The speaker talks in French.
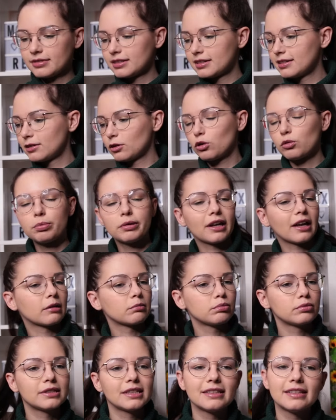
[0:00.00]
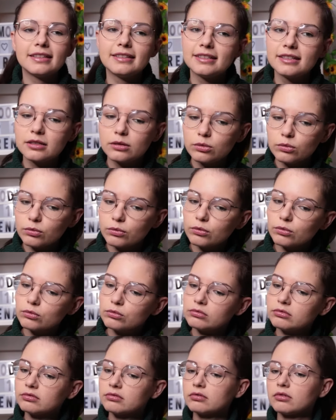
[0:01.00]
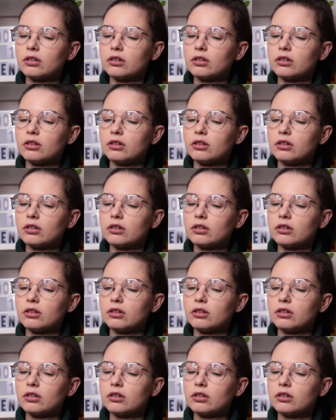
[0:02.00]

J'ai repris un peu cette addiction